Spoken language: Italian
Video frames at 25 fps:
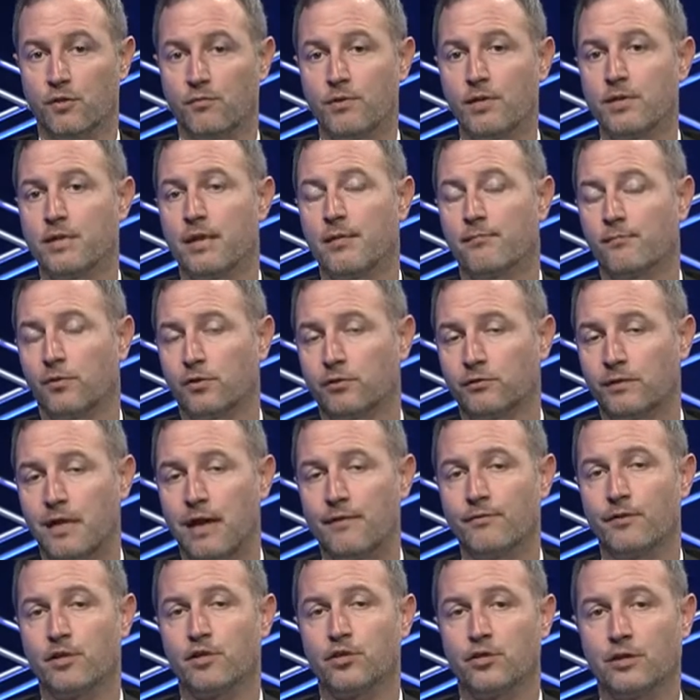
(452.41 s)
Quindi è
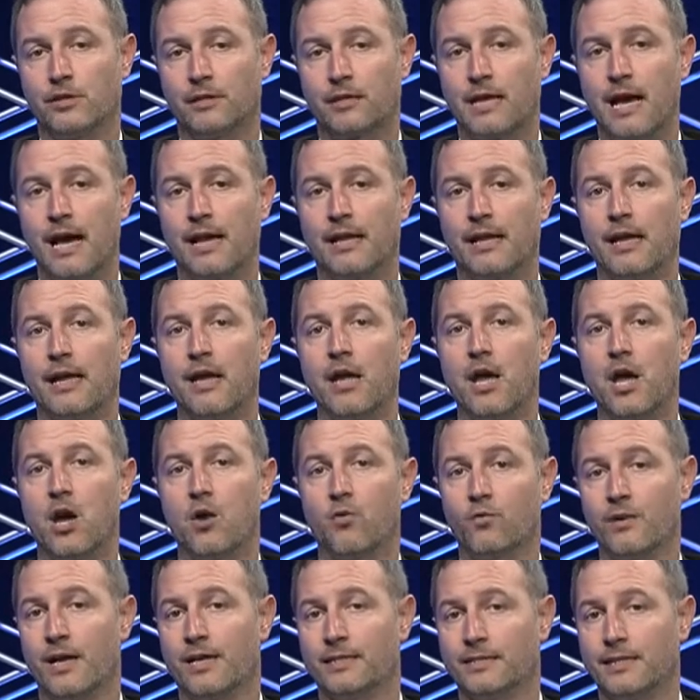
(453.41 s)
importante cercare
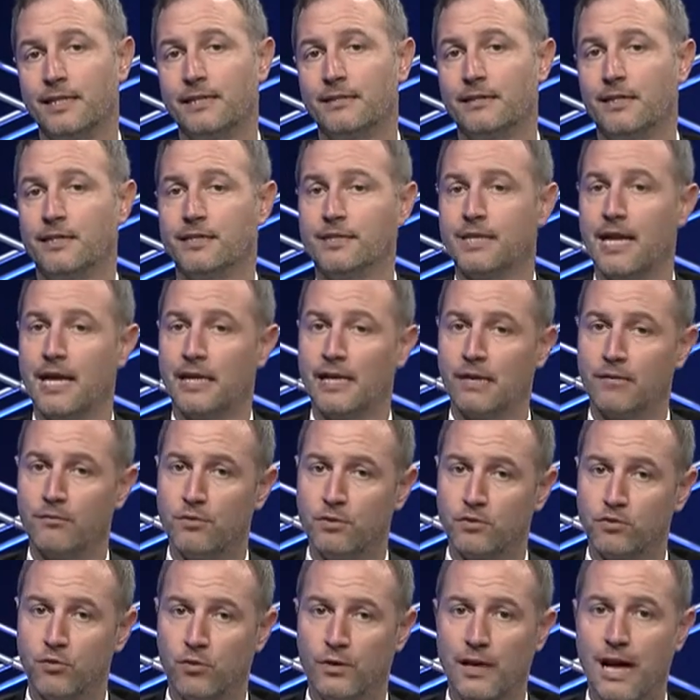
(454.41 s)
una sintesi anche in
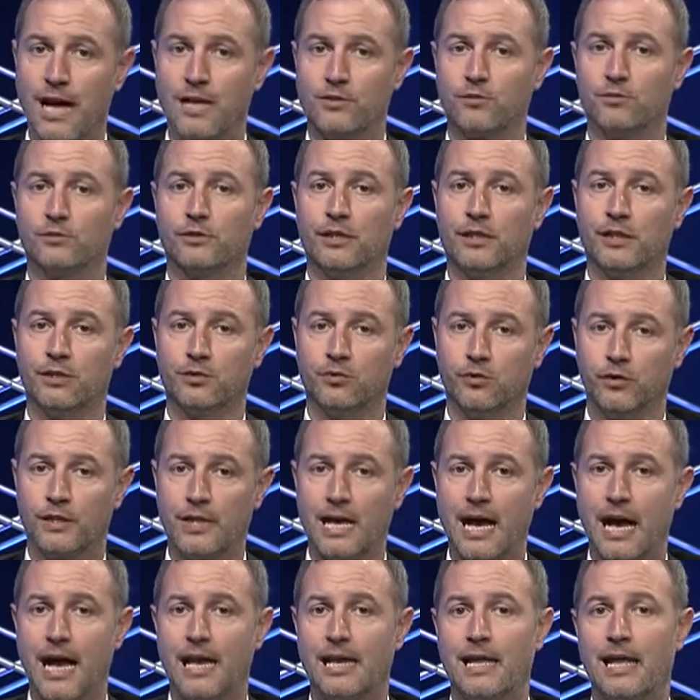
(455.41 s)
questo caso territoriale
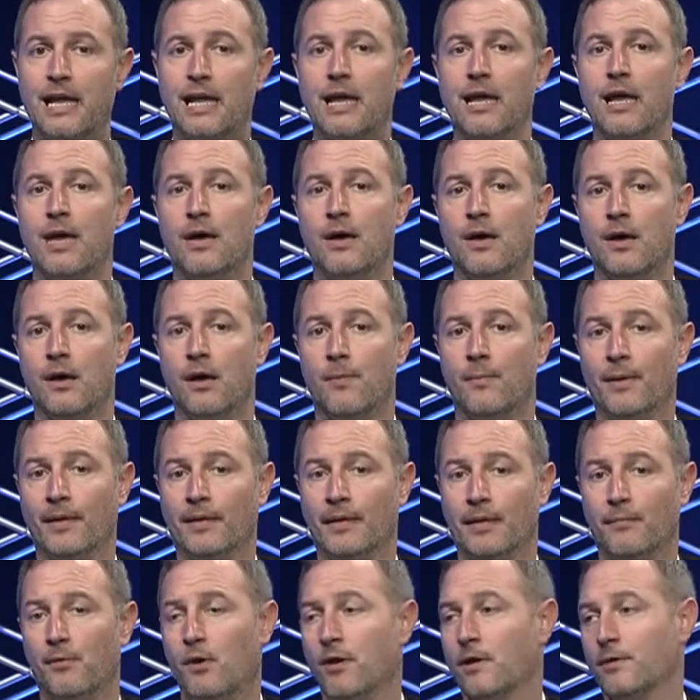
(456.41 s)
territoriale, eh,
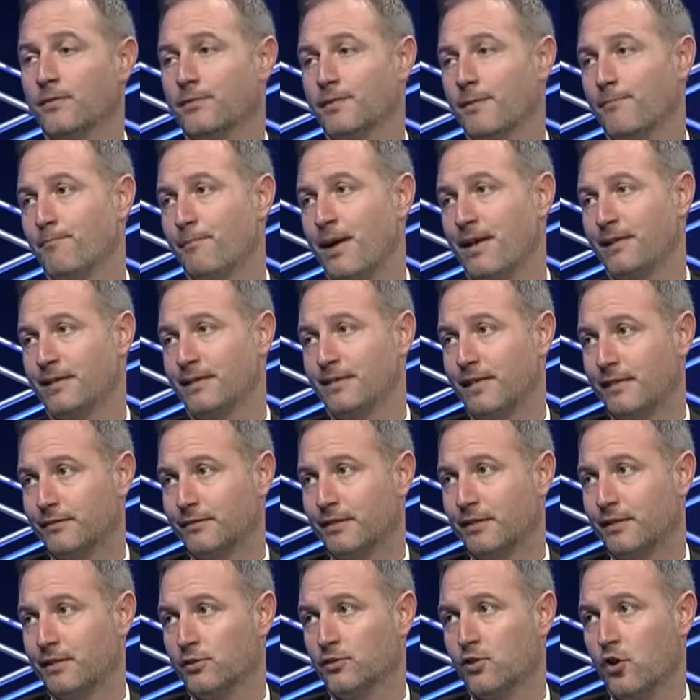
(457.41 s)
perché poi se parte dal
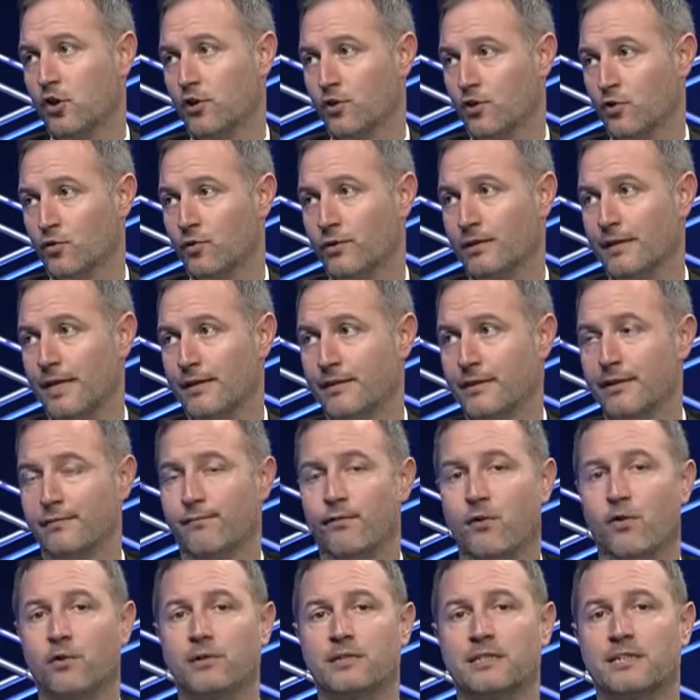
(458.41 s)
territorio con grande
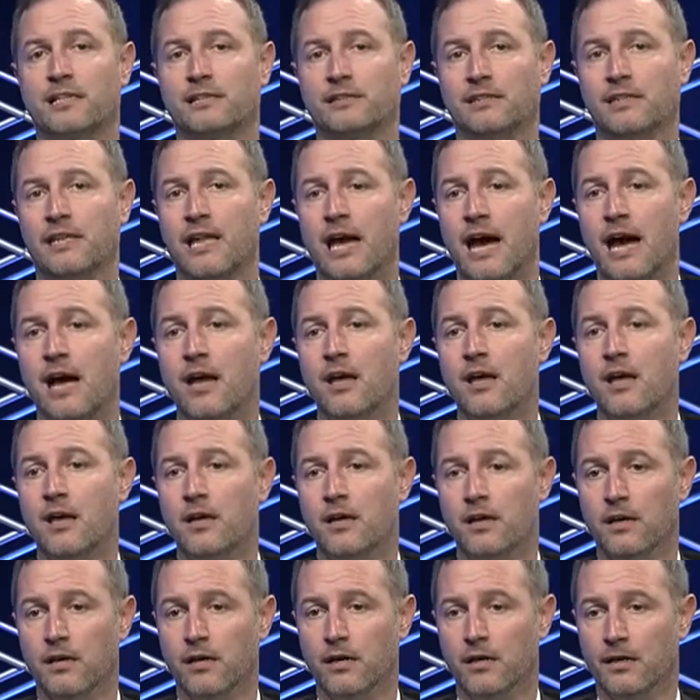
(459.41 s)
forza, al di là,
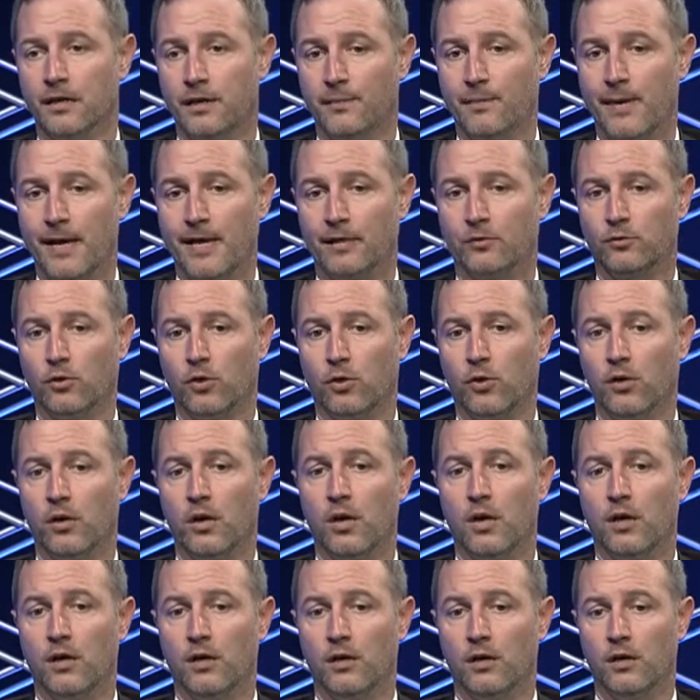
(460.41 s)
eh, ripeto,
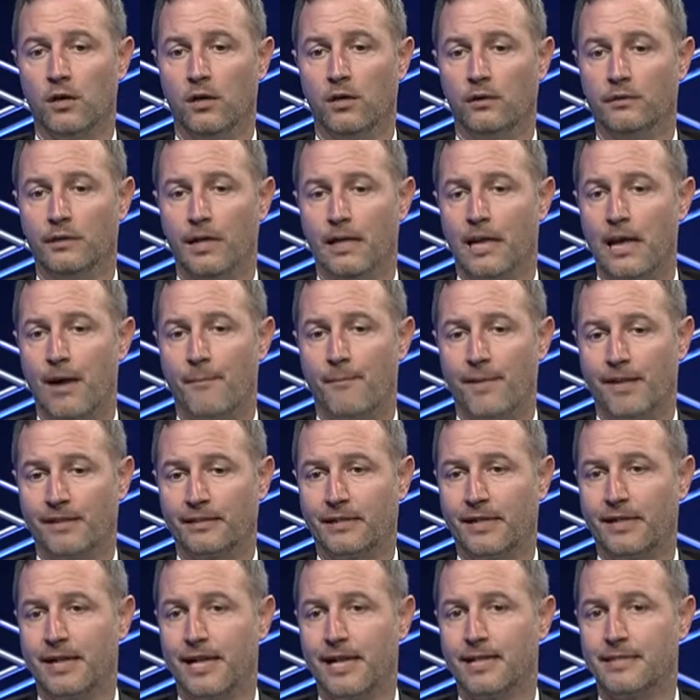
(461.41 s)
eh, delle
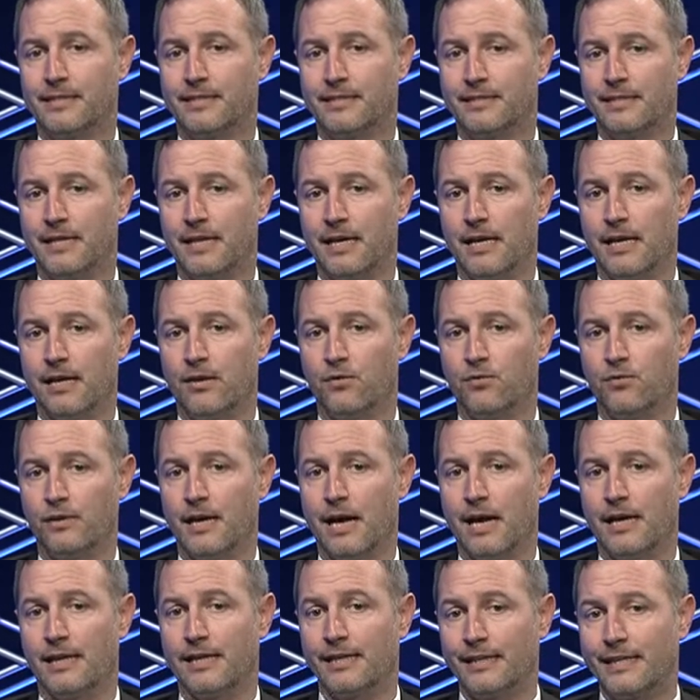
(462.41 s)
appartenenze,
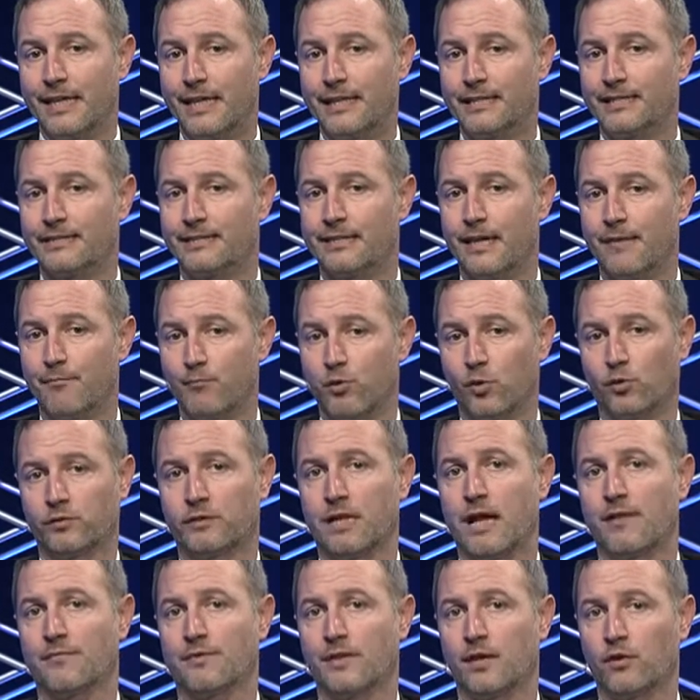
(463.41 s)
una richiesta
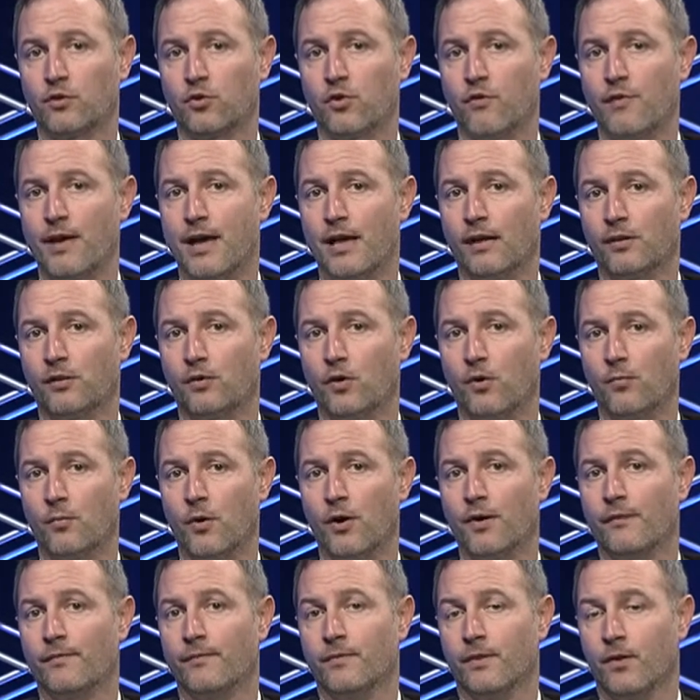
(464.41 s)
importante al governo,
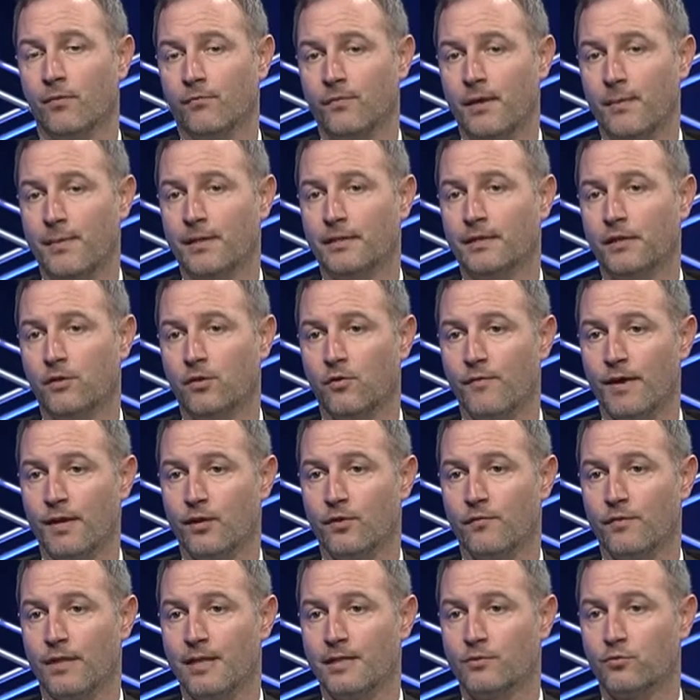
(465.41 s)
poi ovviamente il
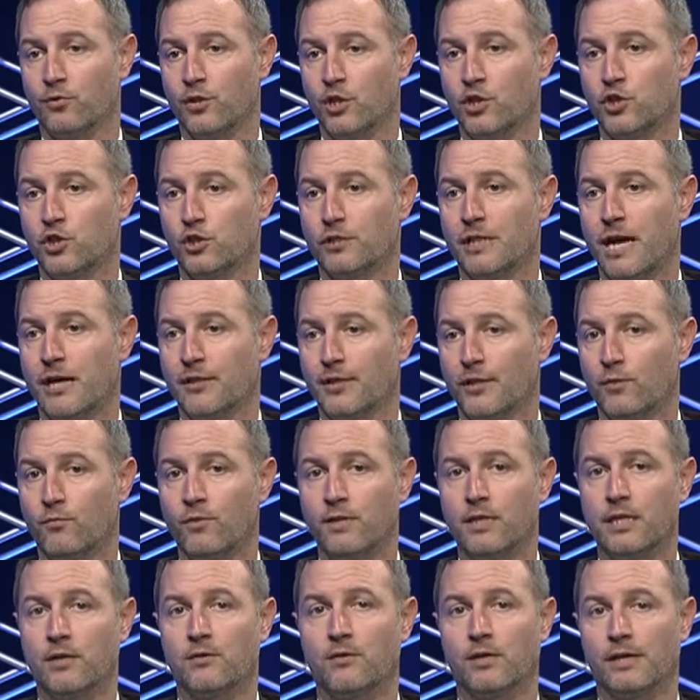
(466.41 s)
governo viene sollecitato e
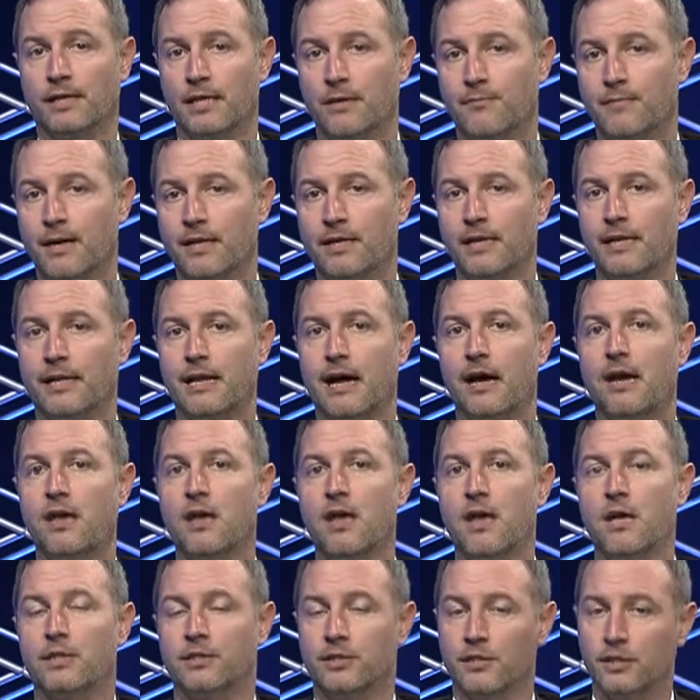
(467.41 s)
quindi in qualche maniera
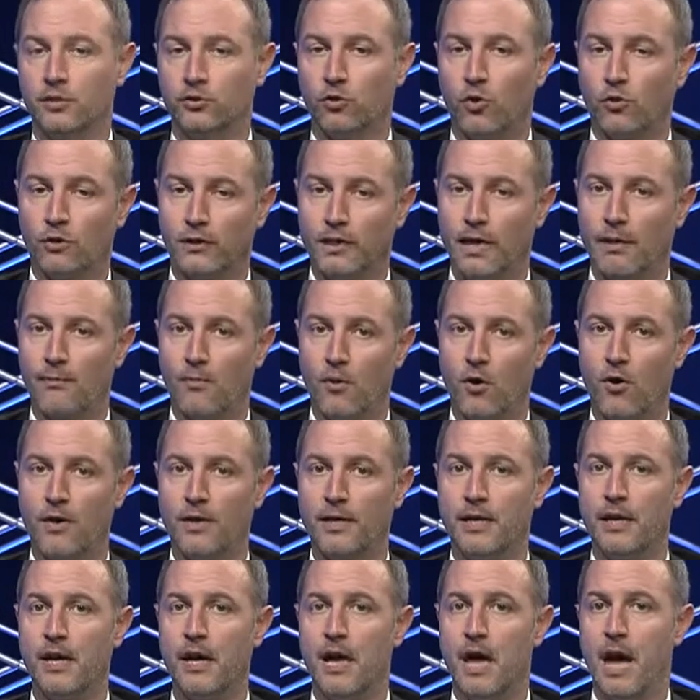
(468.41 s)
si ritorna
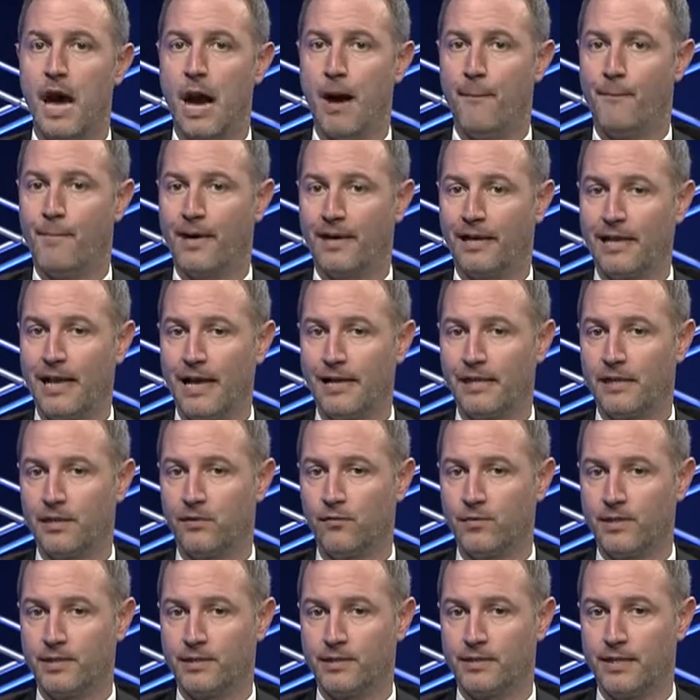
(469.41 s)
poi a parlare di
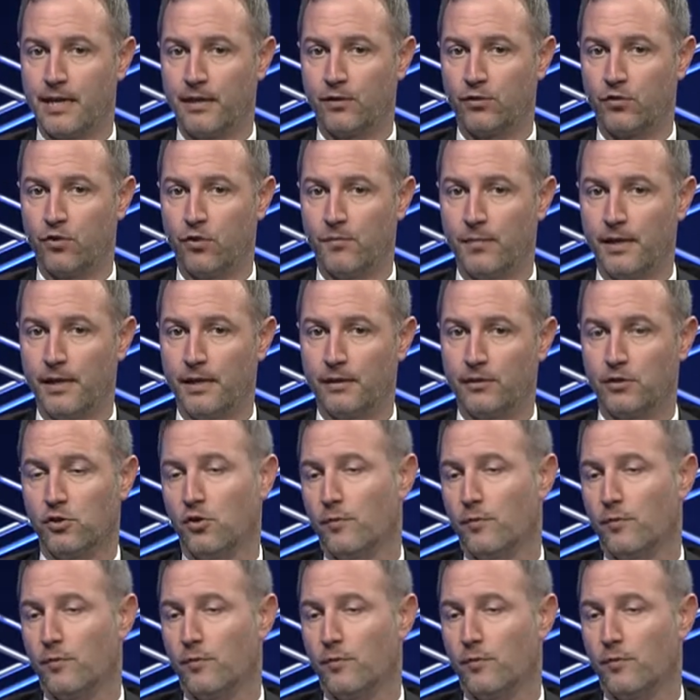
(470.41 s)
questi argomenti.